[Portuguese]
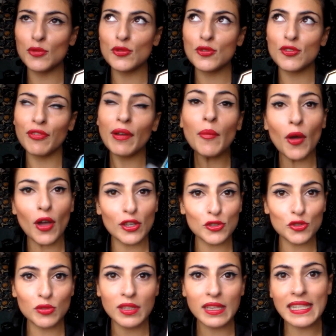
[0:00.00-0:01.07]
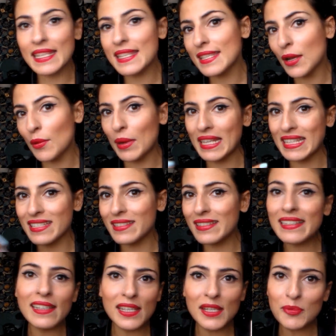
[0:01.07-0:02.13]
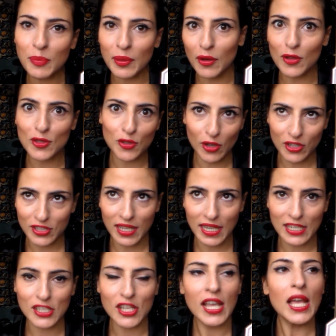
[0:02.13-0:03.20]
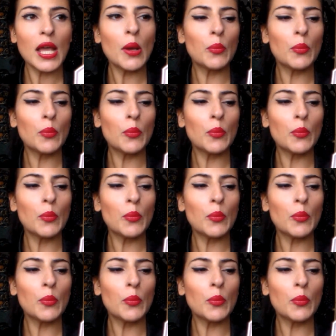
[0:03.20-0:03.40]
os famosos utilizam antes de ir para os Oscars,